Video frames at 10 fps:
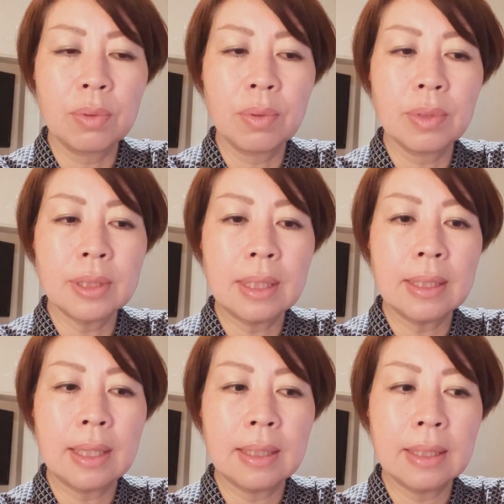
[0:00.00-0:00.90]
騰して
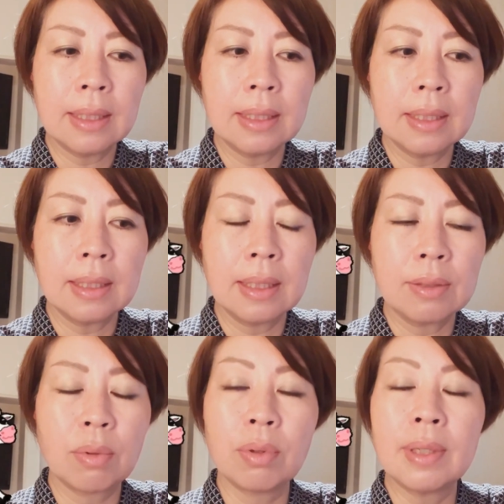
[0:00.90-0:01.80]
いたりあ
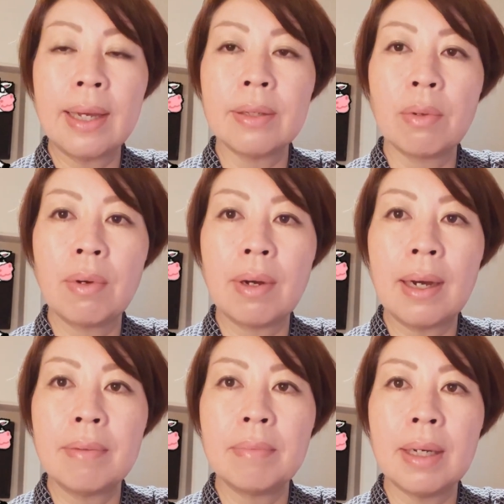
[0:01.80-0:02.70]
と個体の
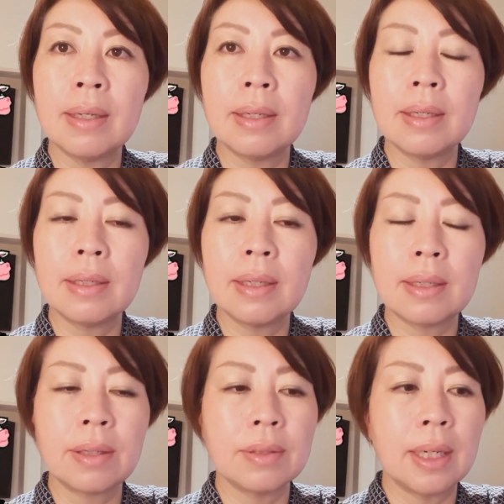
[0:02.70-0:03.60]
販売価
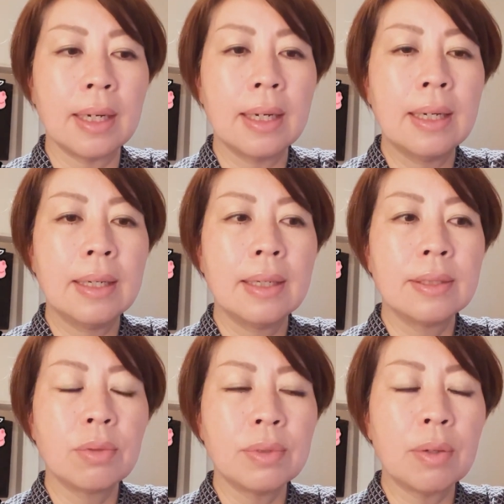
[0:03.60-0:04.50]
格が
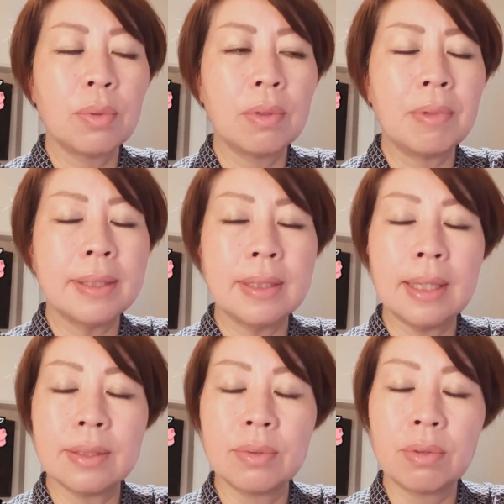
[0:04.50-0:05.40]
そんなこともあっ
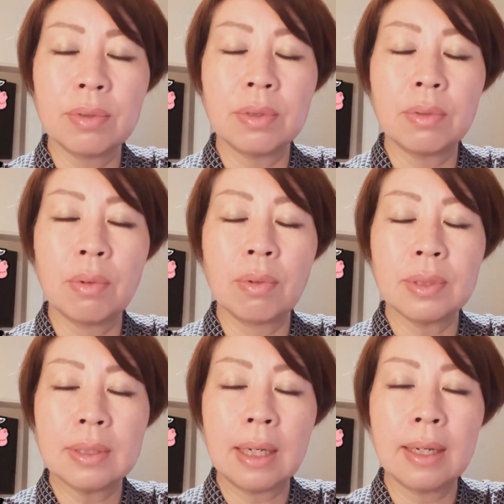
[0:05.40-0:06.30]
てすごくこ
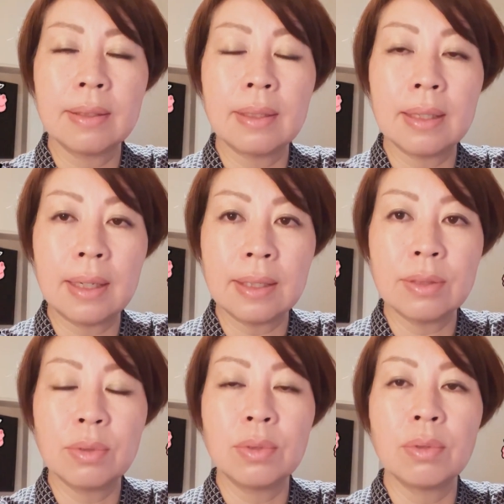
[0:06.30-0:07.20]
う下がってたり
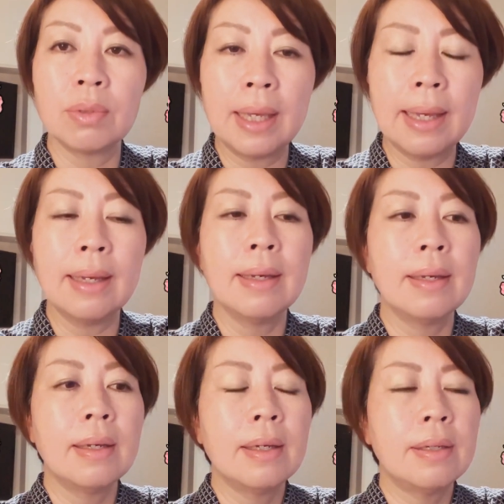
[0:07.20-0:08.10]
するので
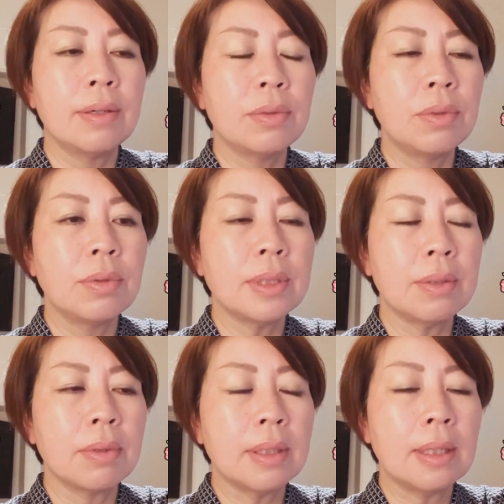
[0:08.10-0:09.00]
酪農者
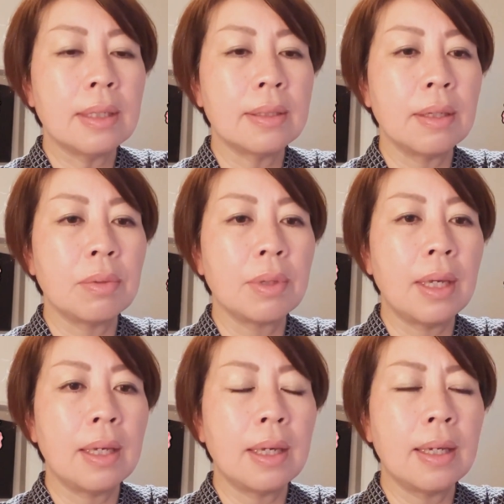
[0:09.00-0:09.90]
の方々の
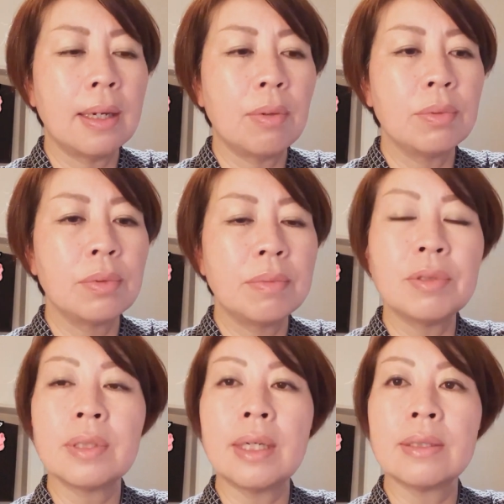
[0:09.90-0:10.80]
経営が本当に
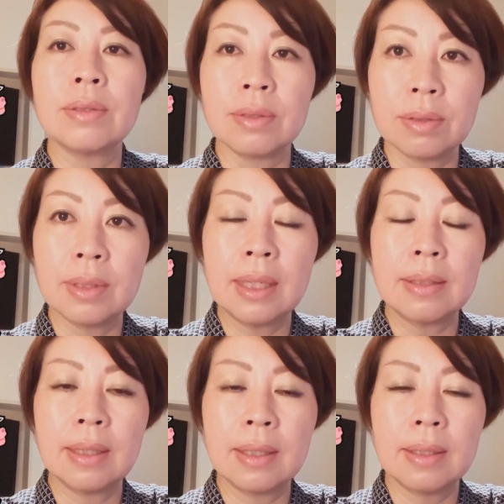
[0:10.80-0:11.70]
難しくなっ
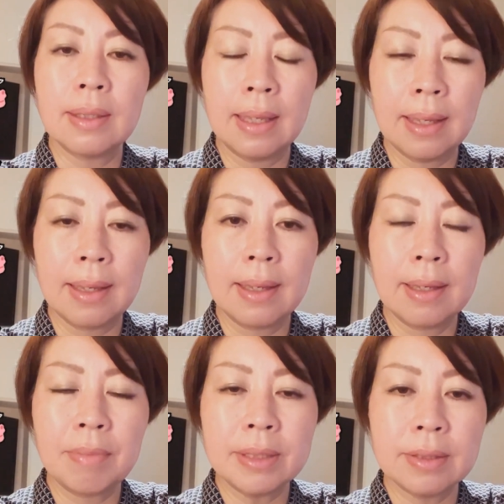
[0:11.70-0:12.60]
てきて
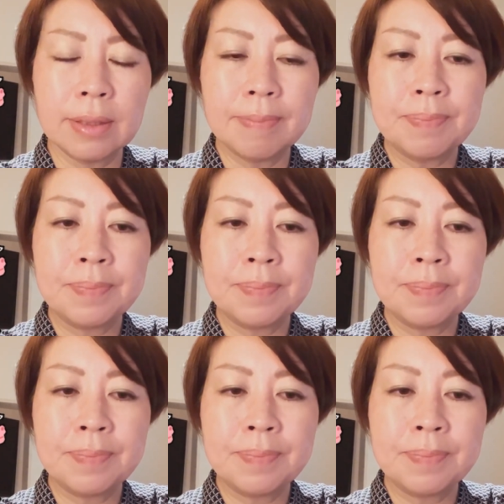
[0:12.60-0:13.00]
います。